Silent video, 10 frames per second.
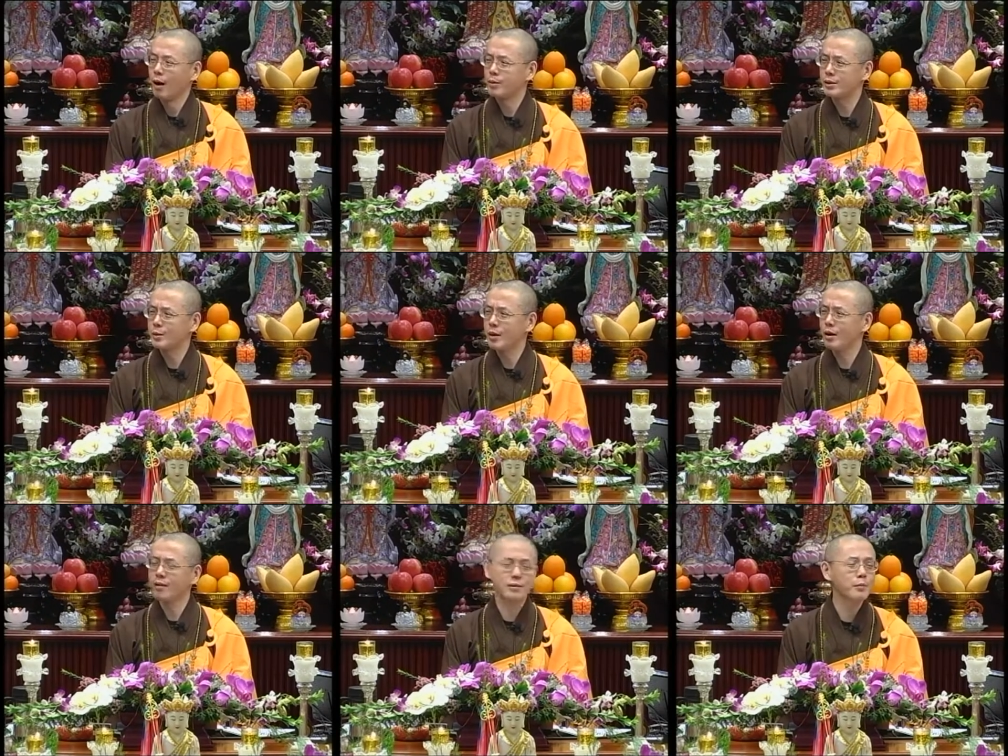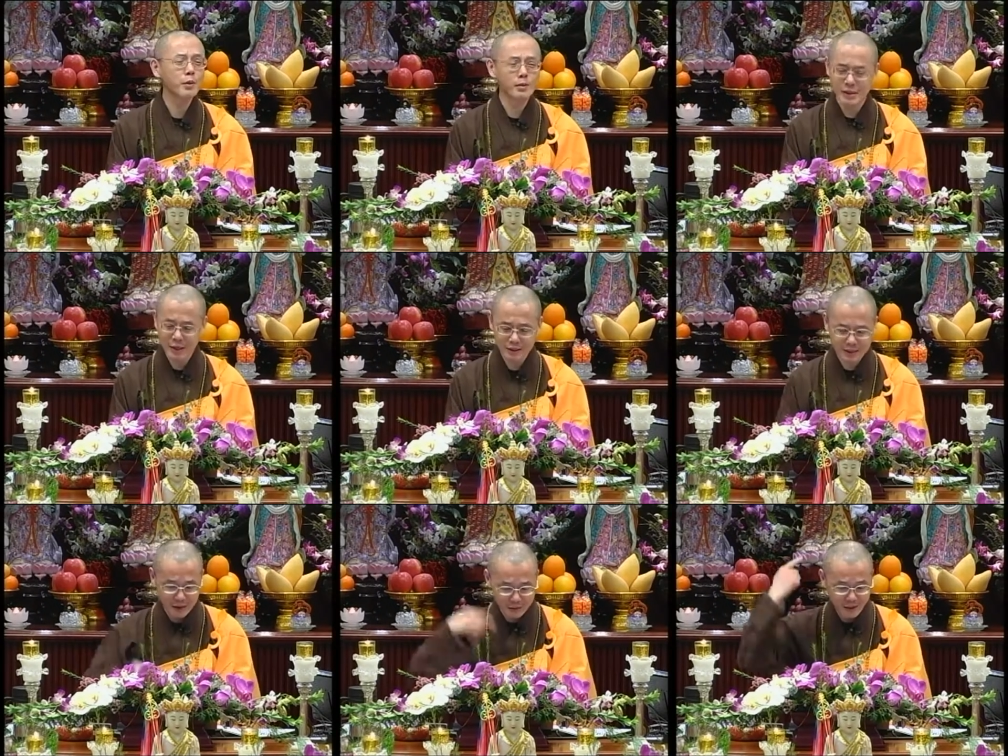好奇怪哦，怎么会有这样的
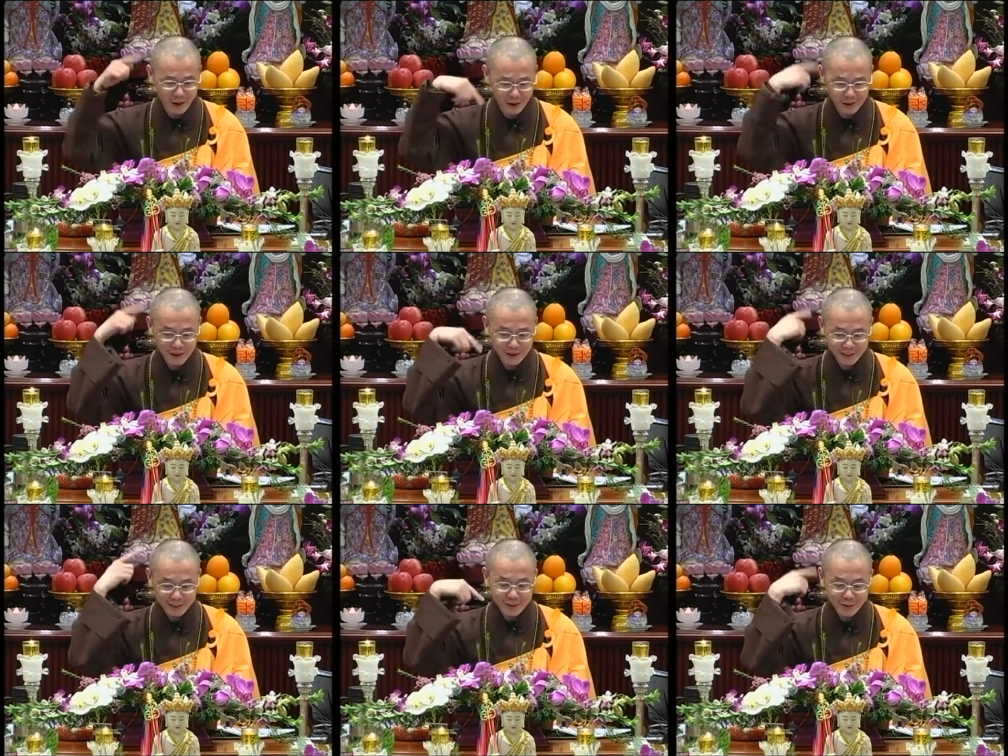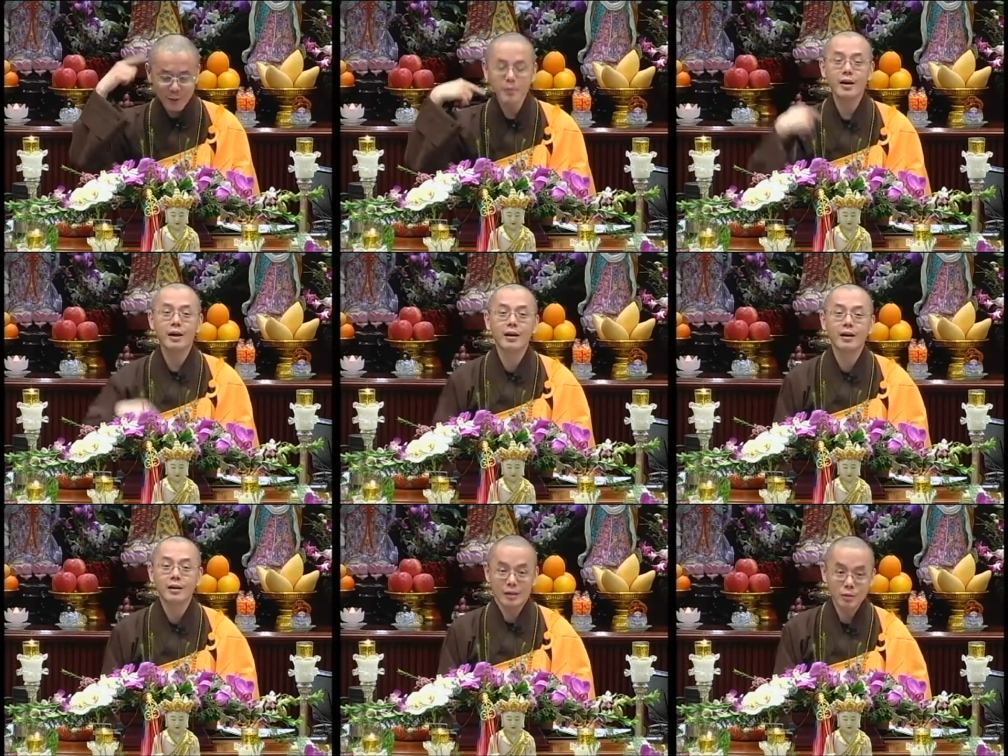想法？对不对？
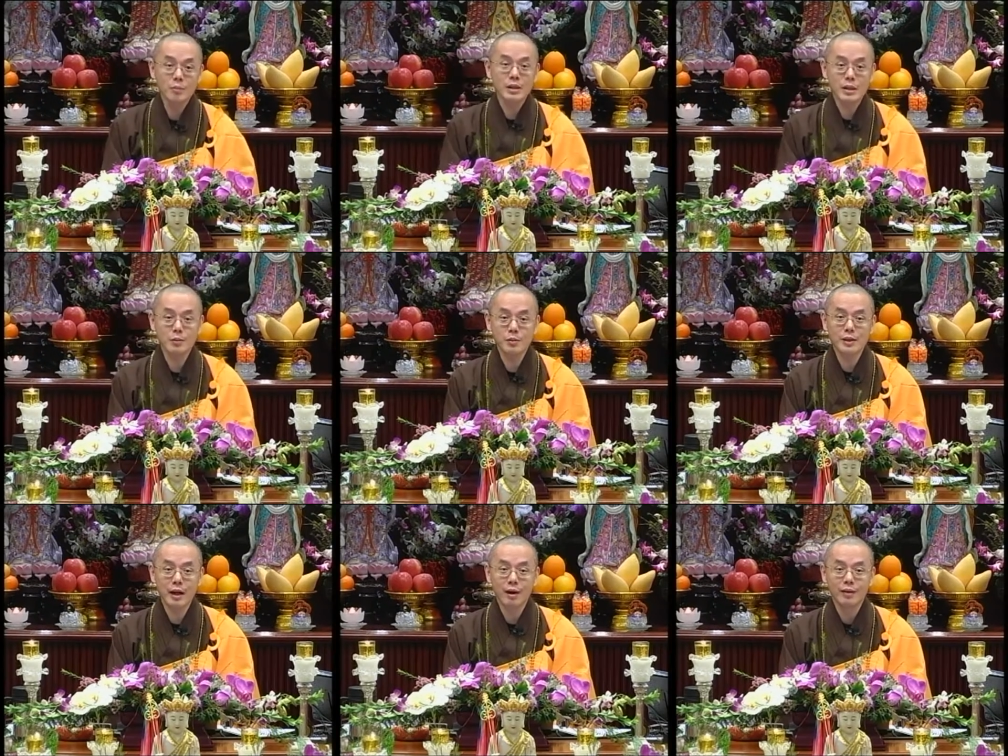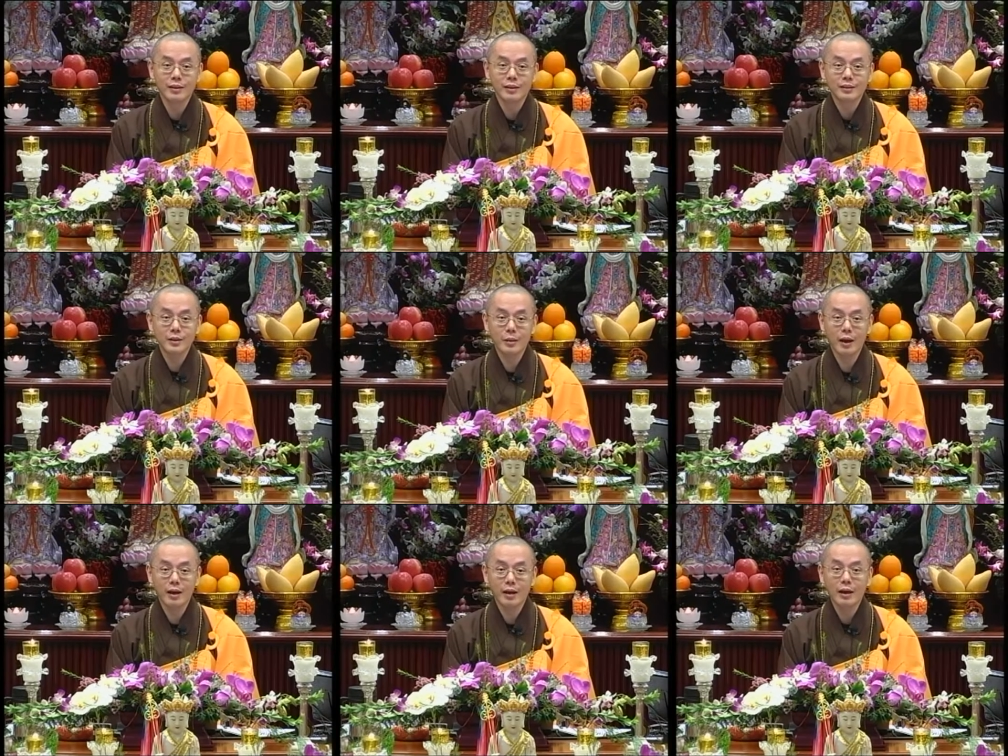这就是民间宗教，对不
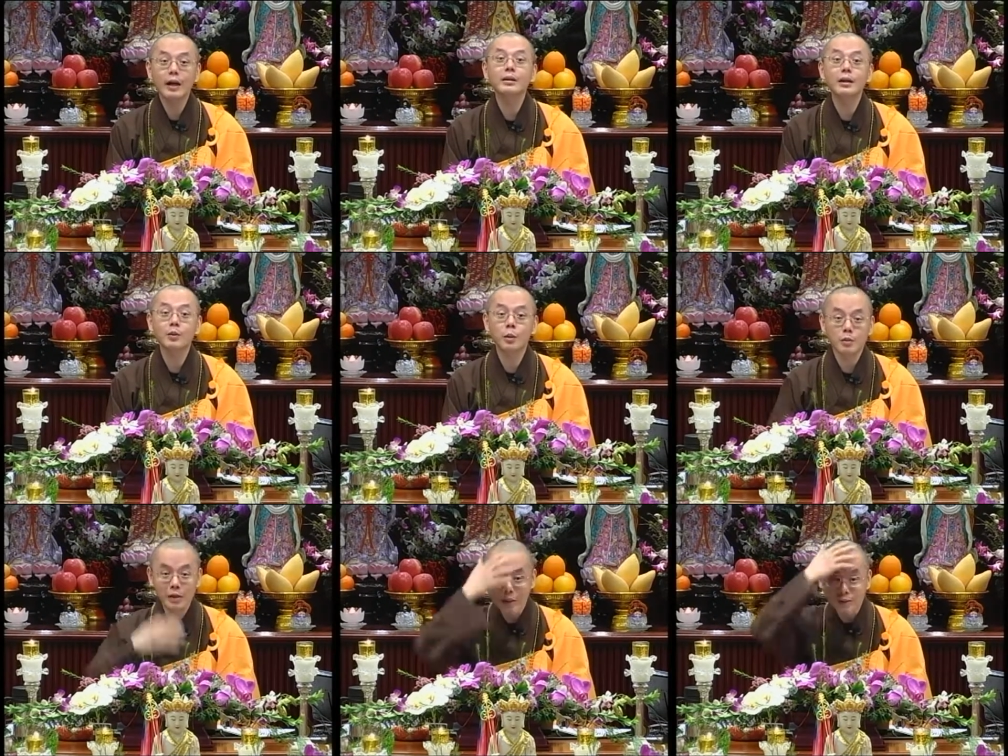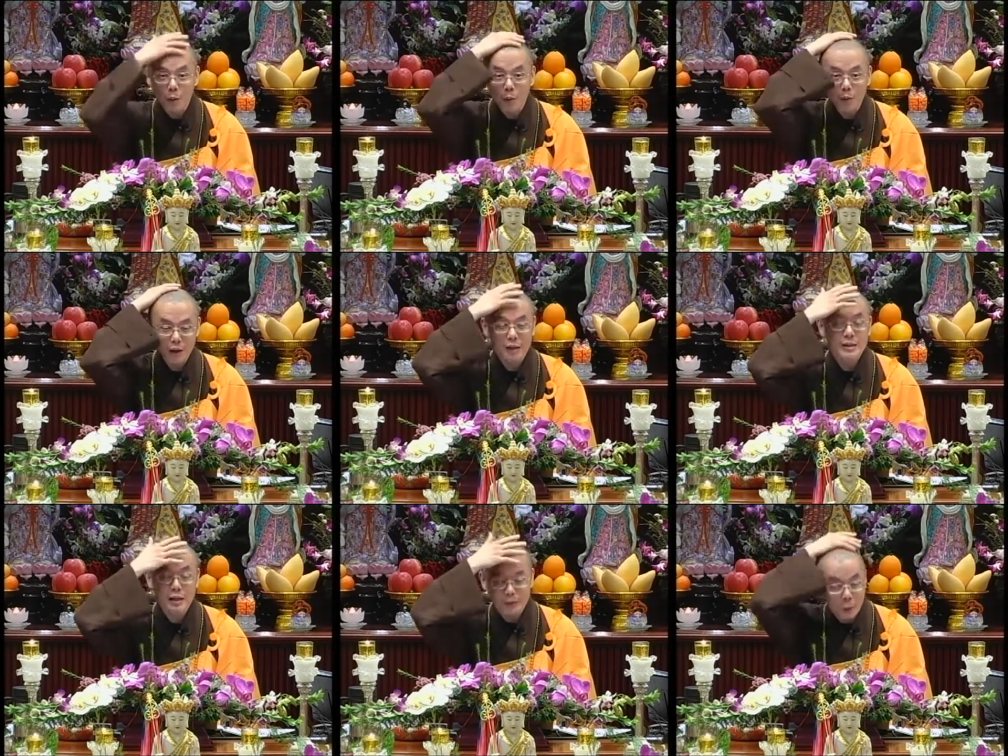对？看到头上头和
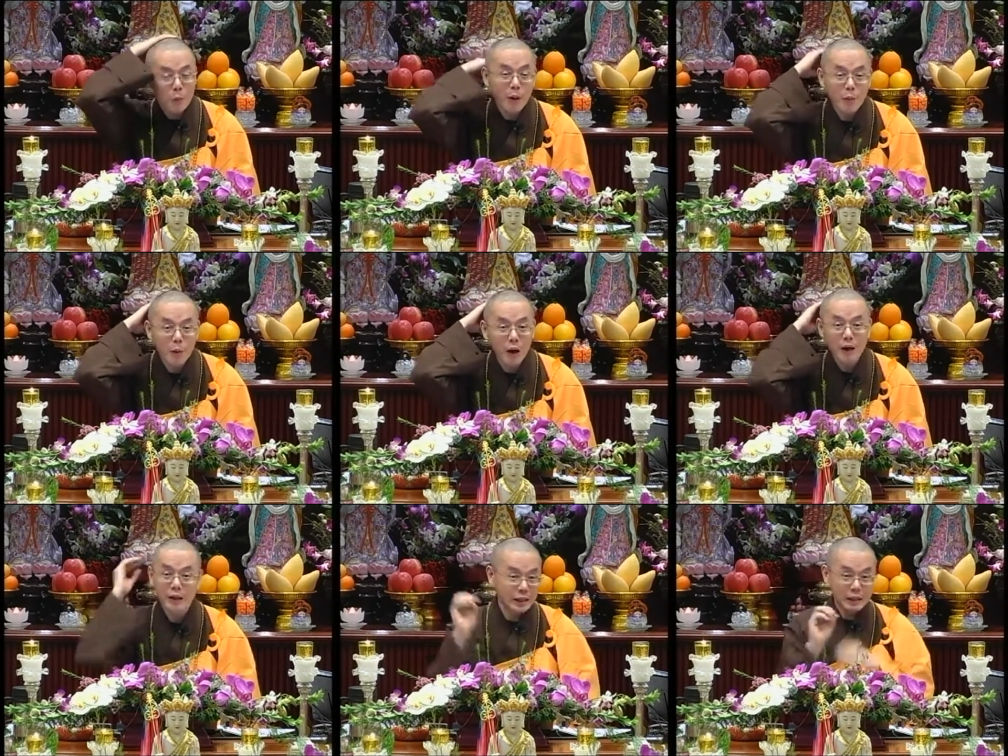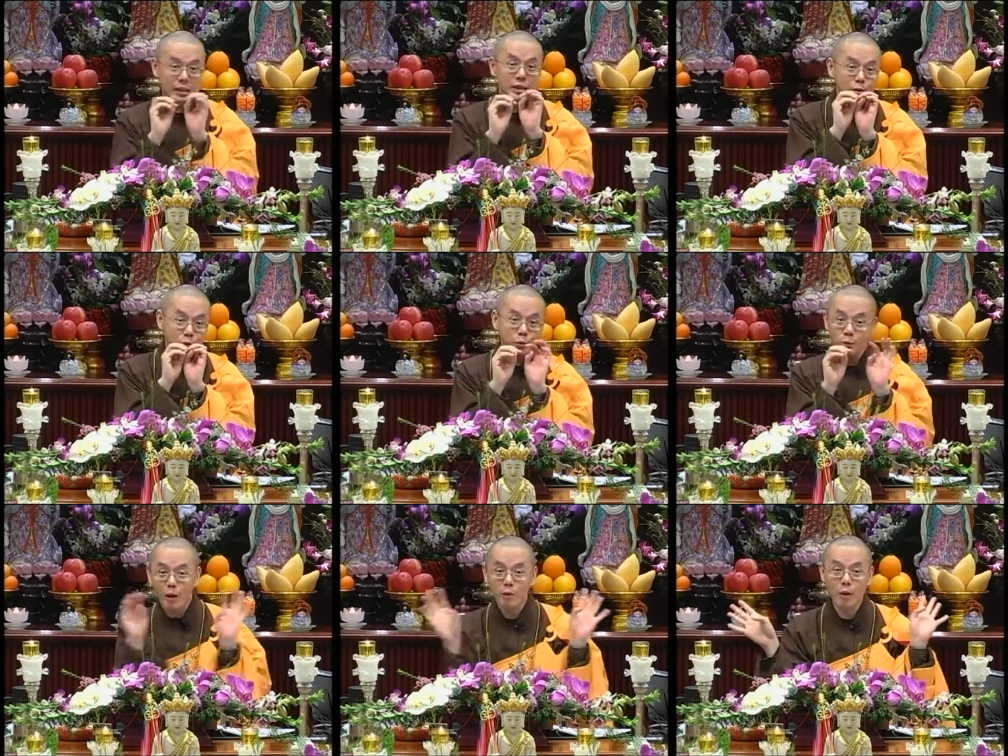尚头光光，一切输
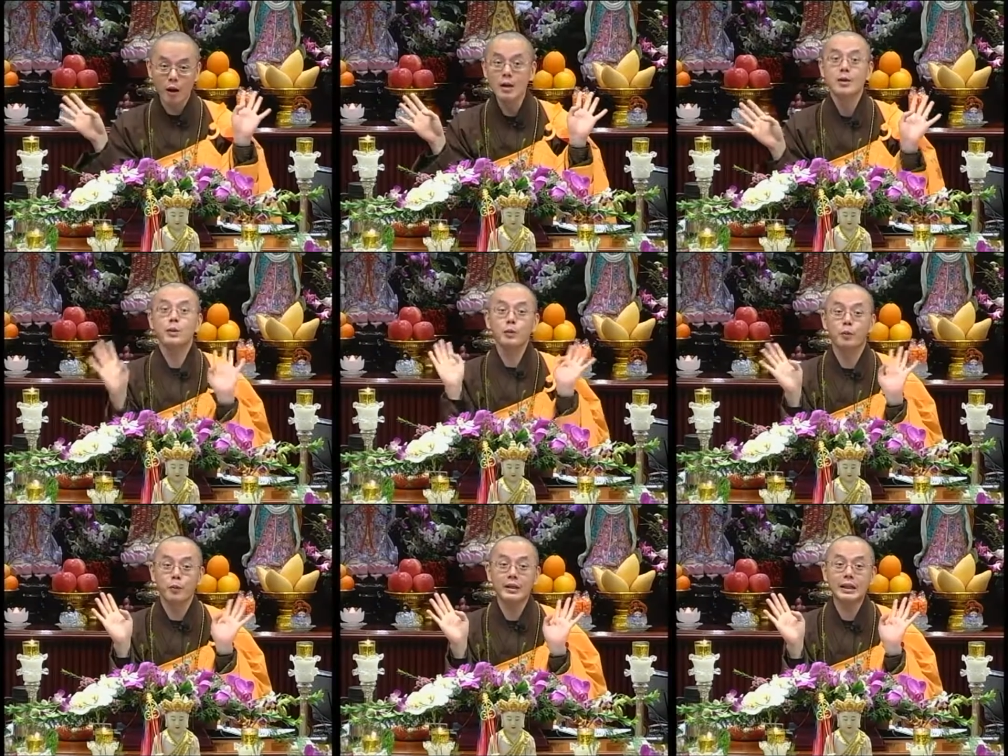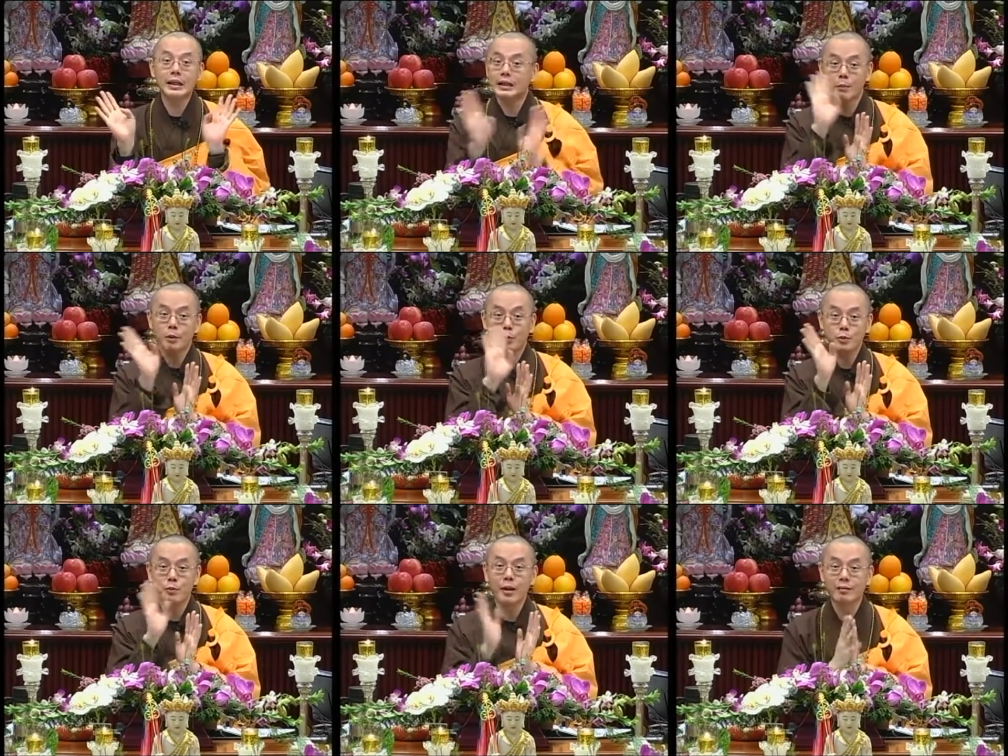光光，所以赌博那一天他们都不
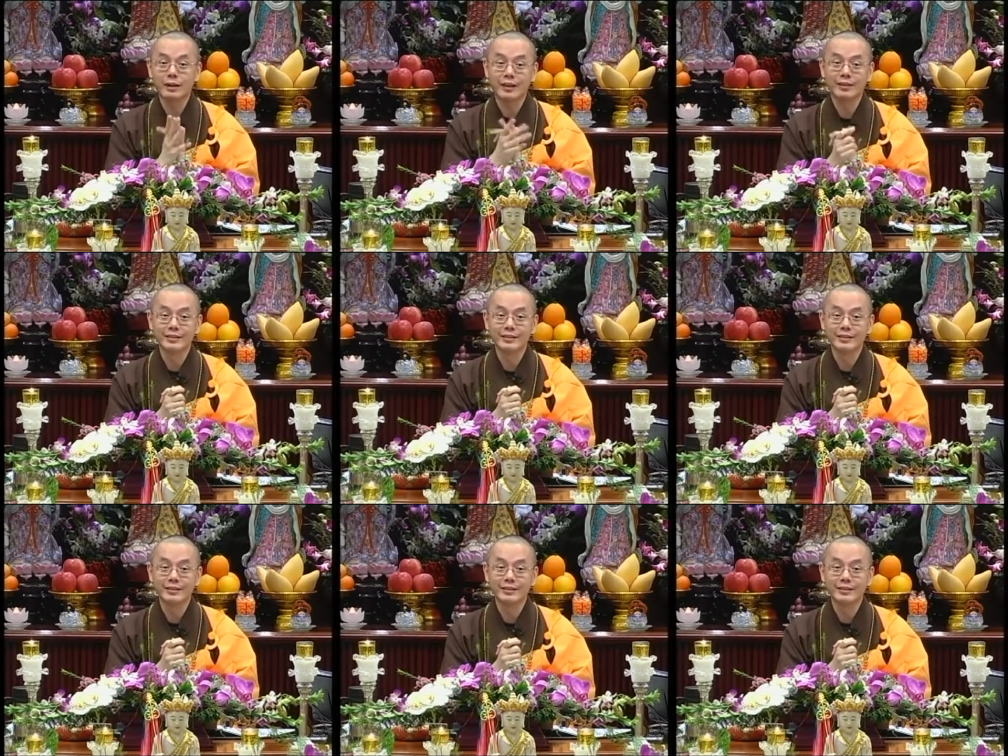去庙的，